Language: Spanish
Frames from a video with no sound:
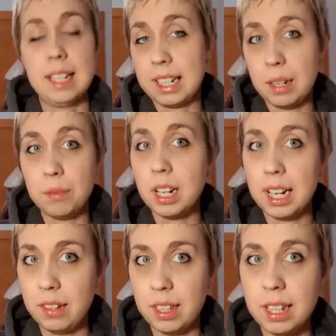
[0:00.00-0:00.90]
Nakamura
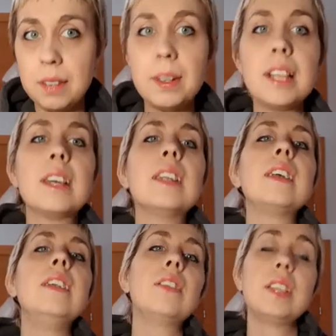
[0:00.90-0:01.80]
ganó a Daniel Bryan
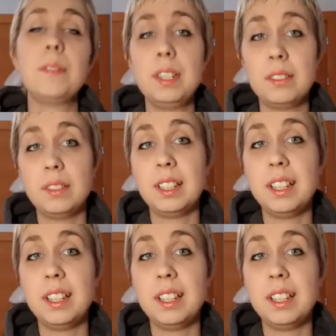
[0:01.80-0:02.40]
y luego ya vino